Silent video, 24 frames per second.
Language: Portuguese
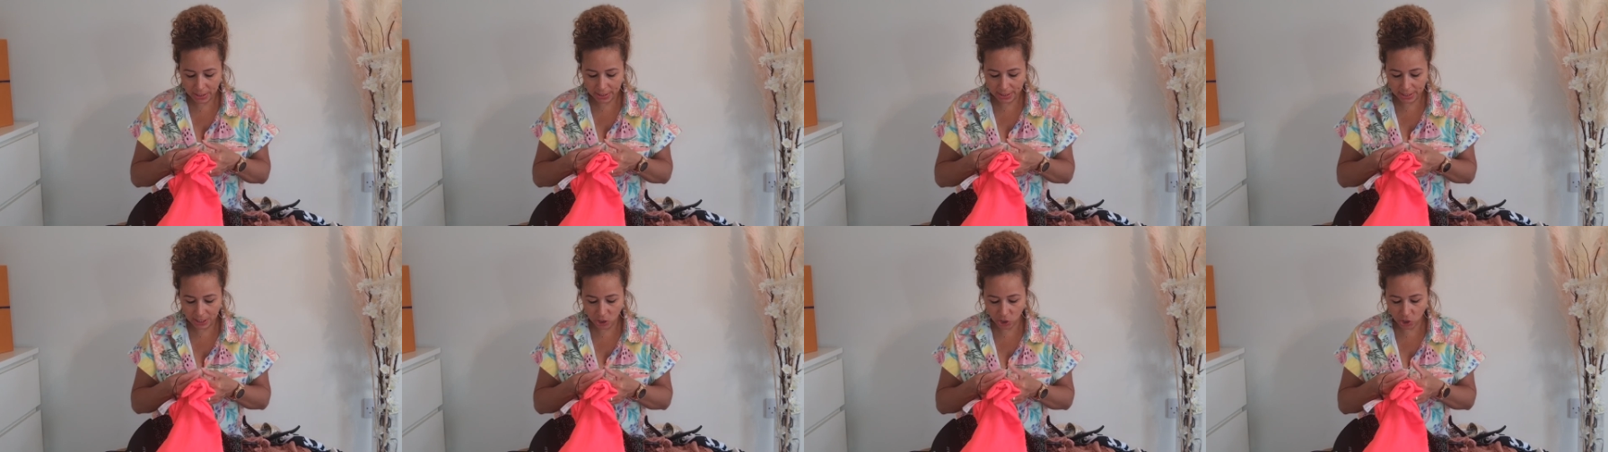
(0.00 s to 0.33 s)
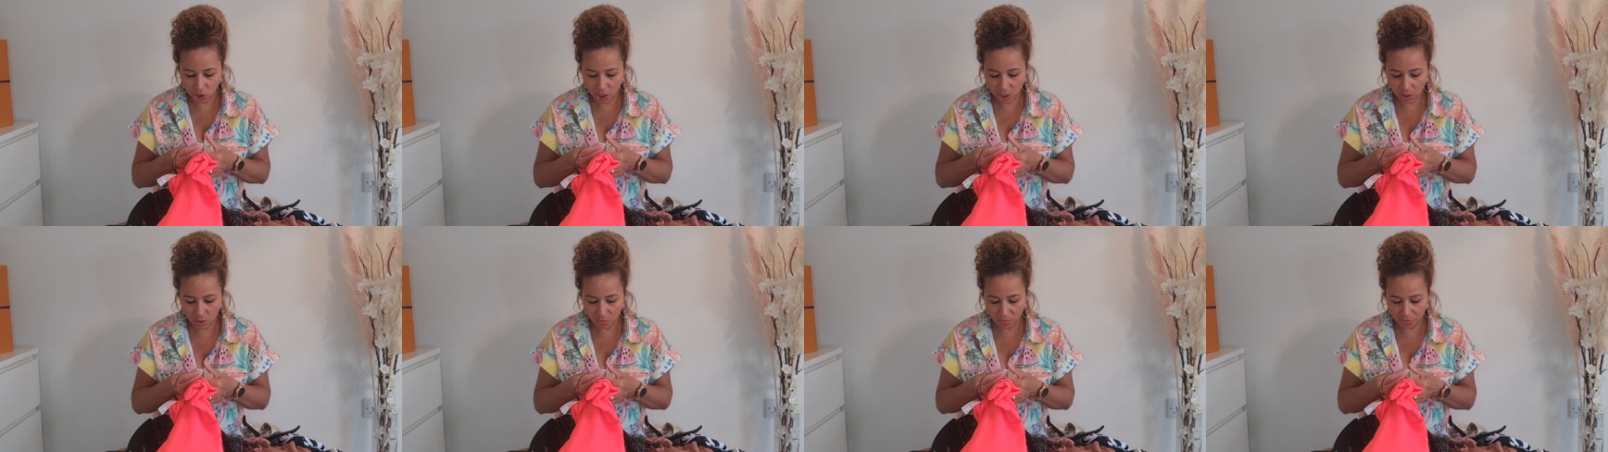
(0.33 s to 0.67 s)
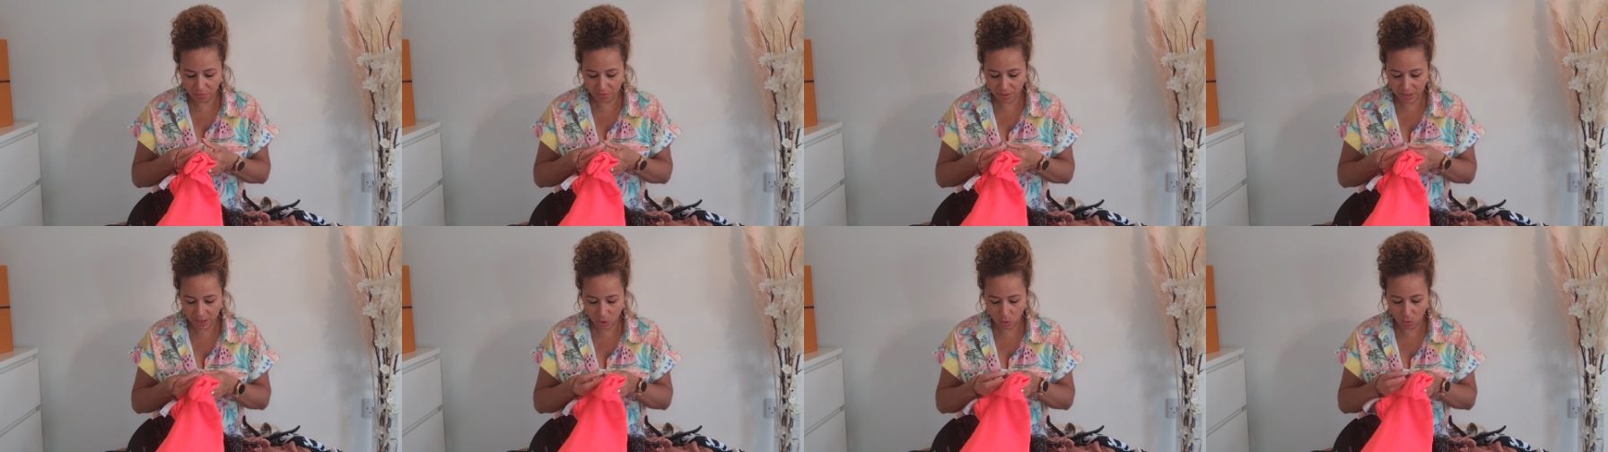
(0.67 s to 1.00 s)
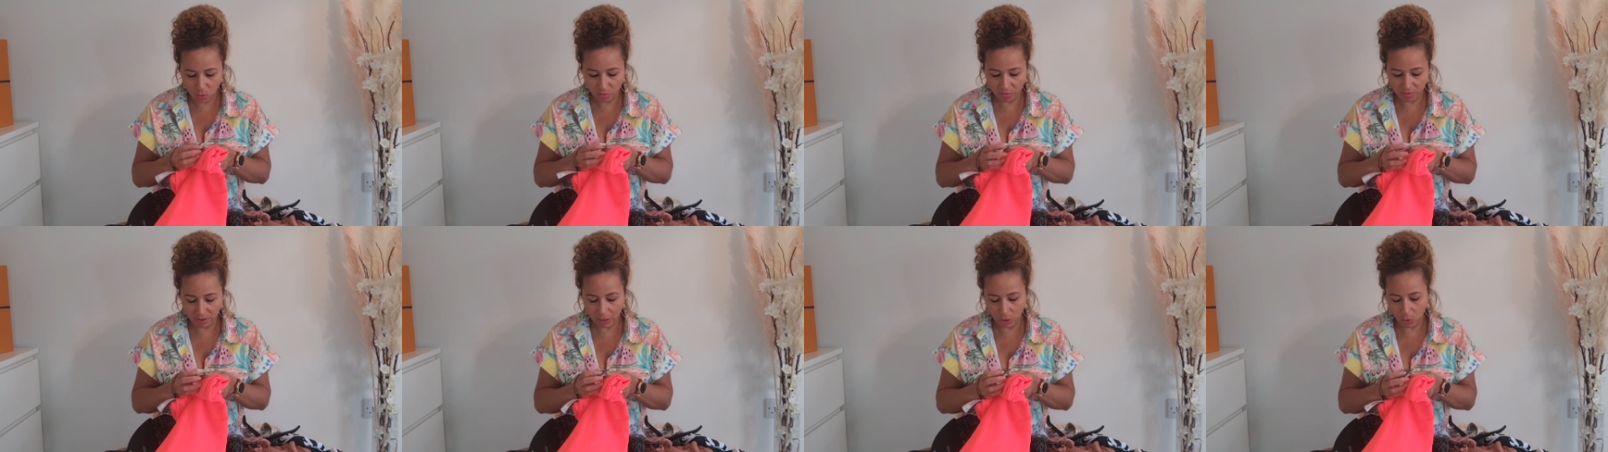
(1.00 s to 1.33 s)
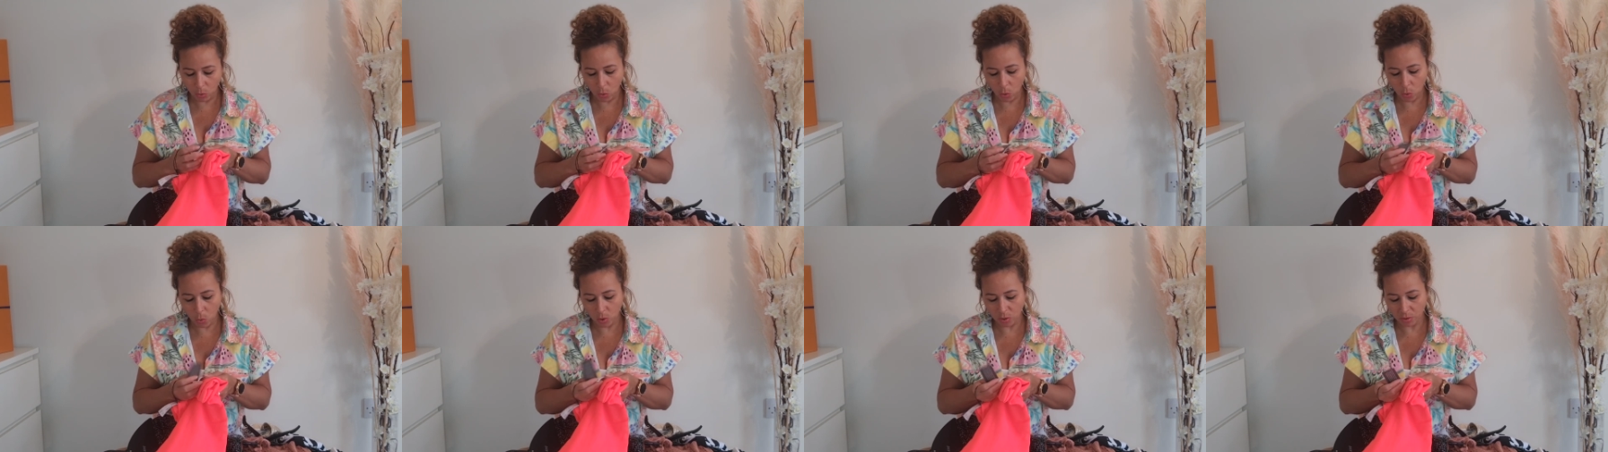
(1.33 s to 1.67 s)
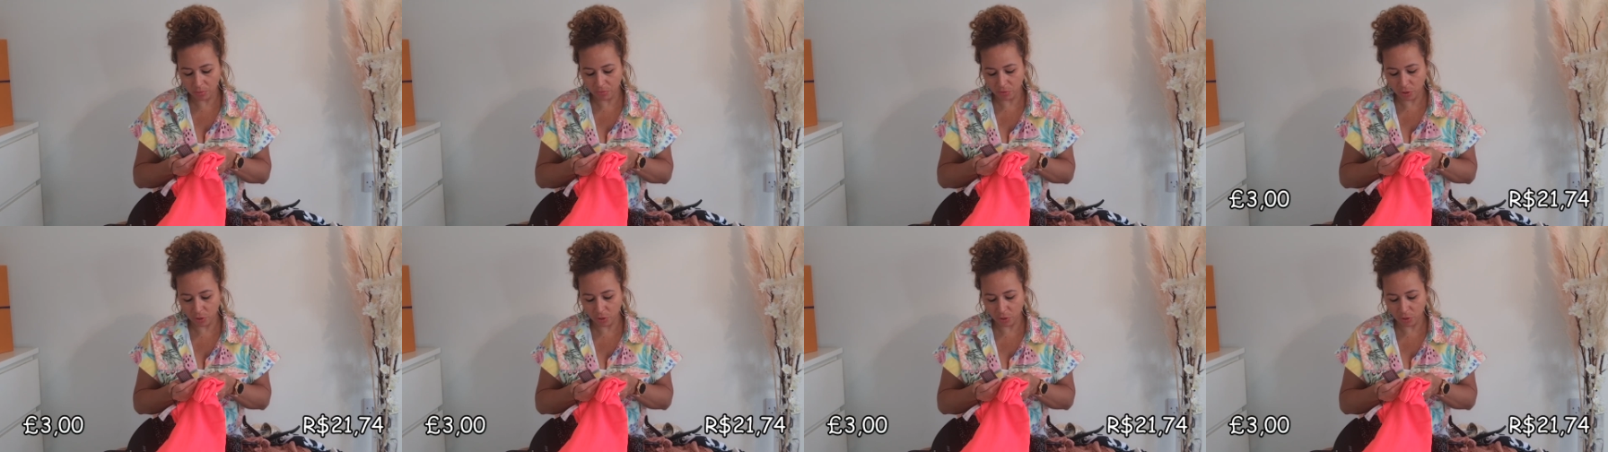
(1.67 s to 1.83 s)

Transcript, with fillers: Deixa eu ver o valor, quanto